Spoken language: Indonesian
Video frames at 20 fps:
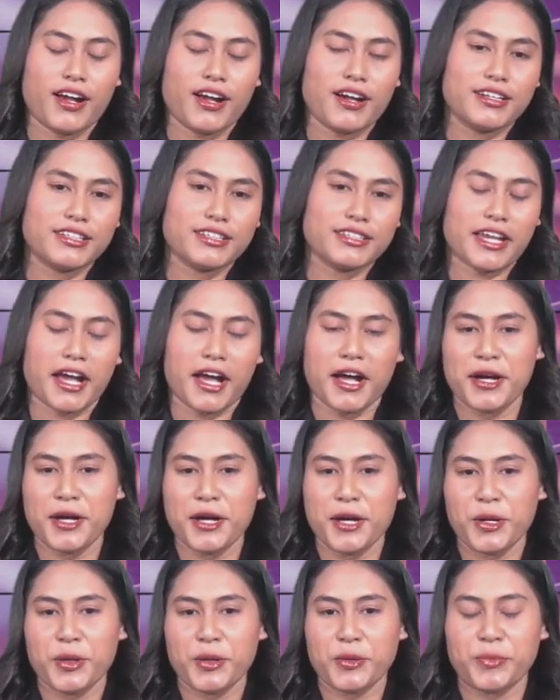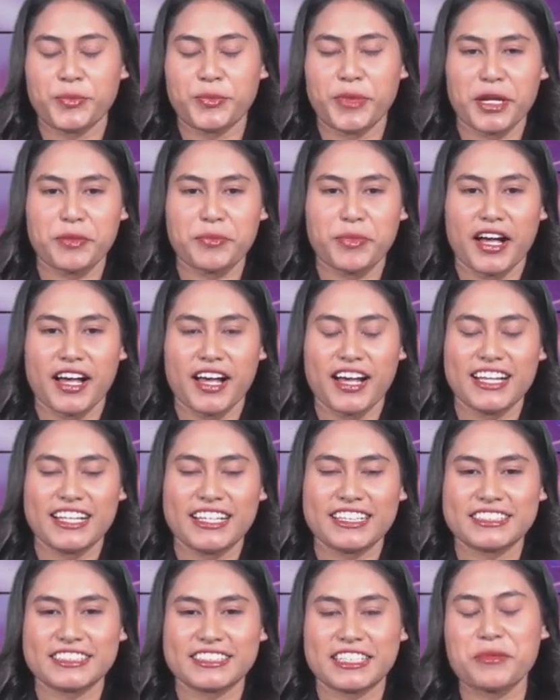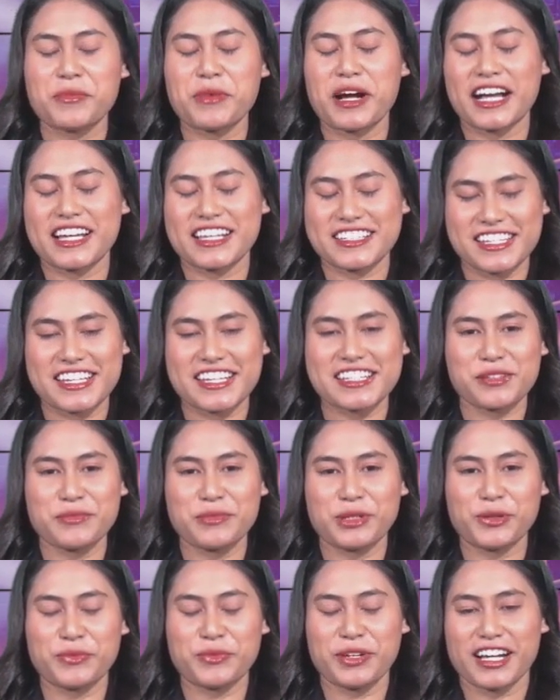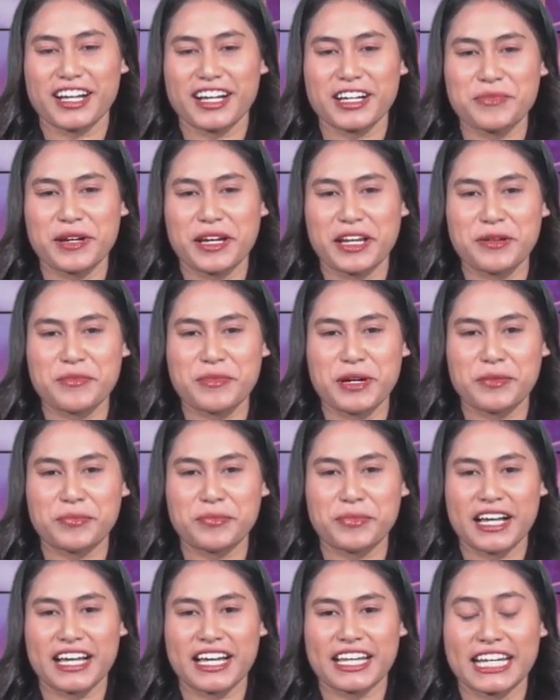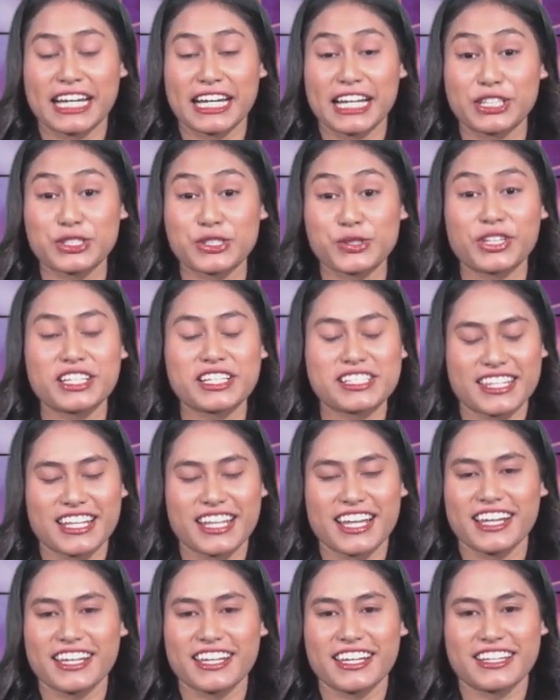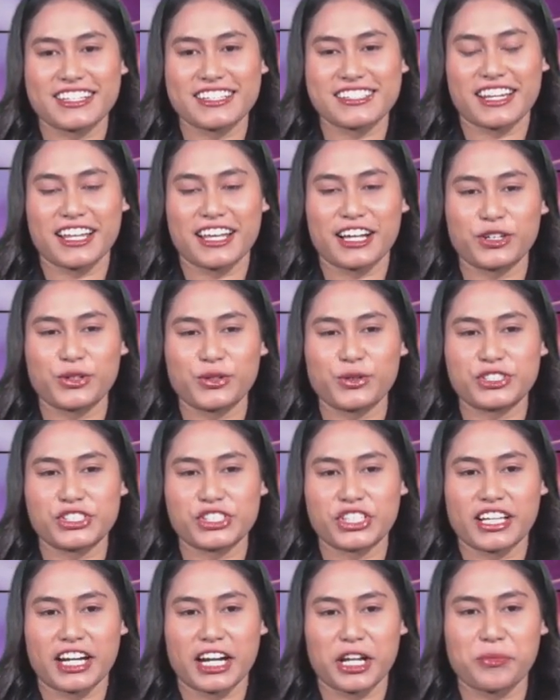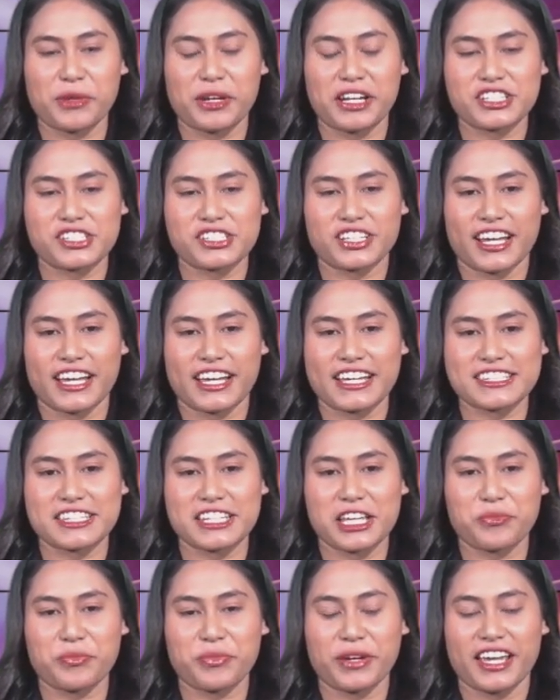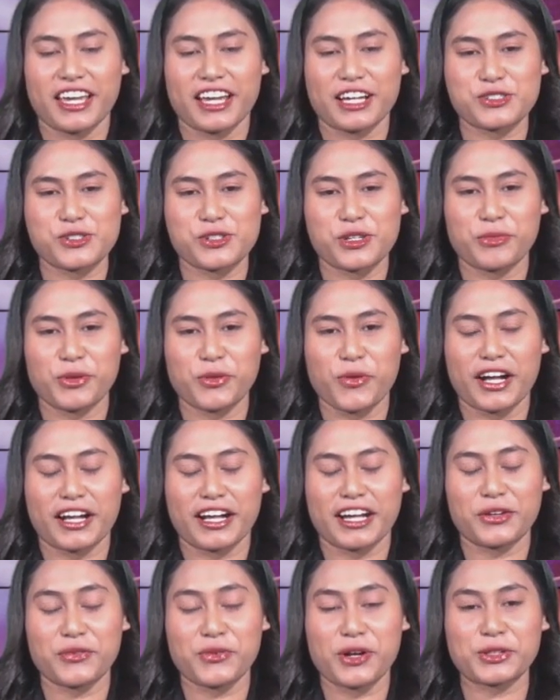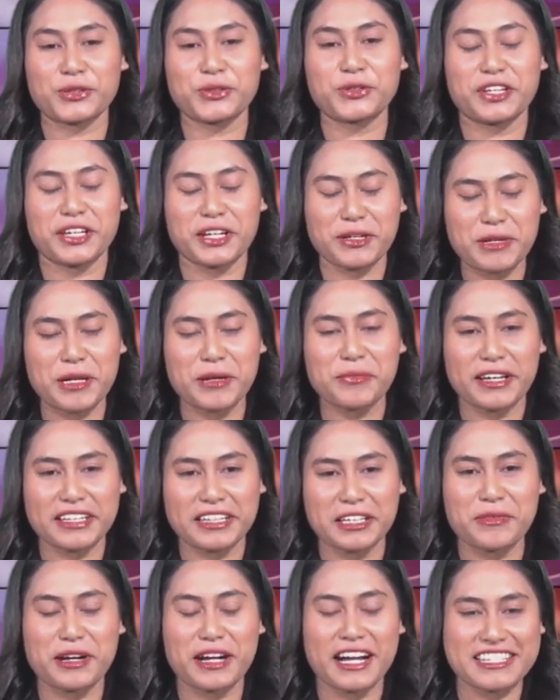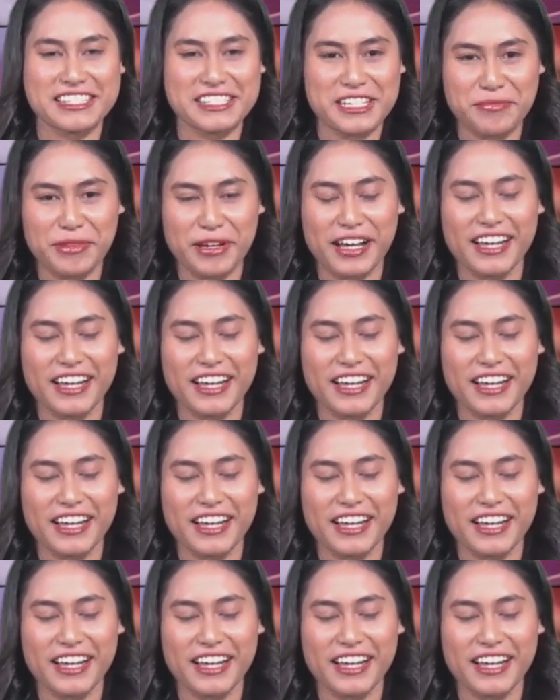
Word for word: Ya, baik Pak. Terima kasih sebelumnya kepada Bapak Nana Sutisna yang selaku General Manager ASDP yang sudah meluangkan waktunya. Bapak, terima kasih Pak.